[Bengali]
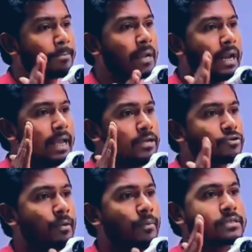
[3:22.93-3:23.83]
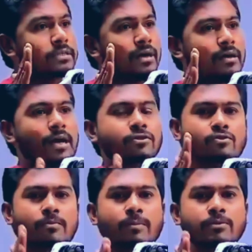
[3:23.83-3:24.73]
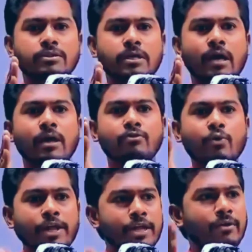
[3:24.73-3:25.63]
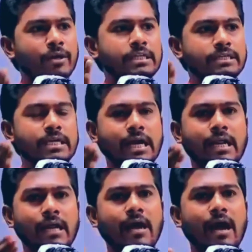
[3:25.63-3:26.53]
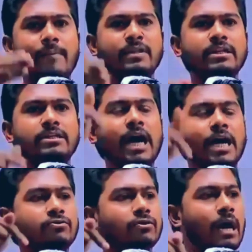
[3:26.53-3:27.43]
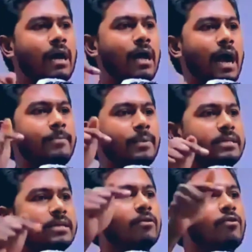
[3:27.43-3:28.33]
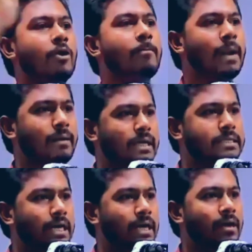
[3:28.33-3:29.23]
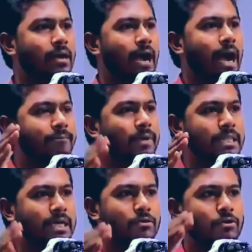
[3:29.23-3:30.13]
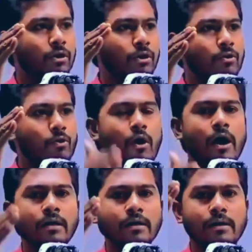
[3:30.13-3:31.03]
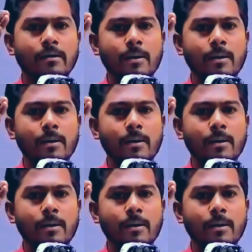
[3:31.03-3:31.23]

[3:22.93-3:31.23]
আপনারা এই সমাজ রাষ্ট্র ব্যবস্থা তৈরি করেছেন যেখানে আপনাদের ছাত্ররা আপনাদের দিকে গরম পানি মারছে আপনাদের কর